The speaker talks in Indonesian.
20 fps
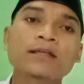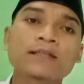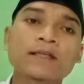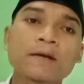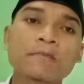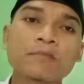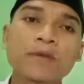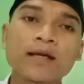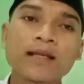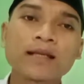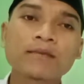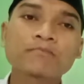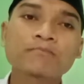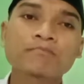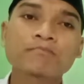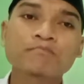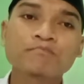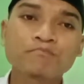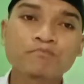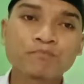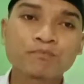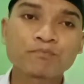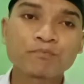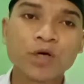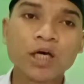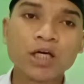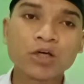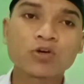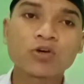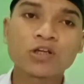Gambaran
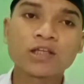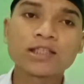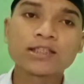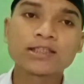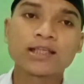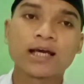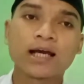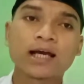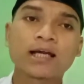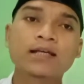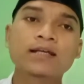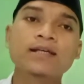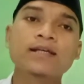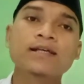makaroninya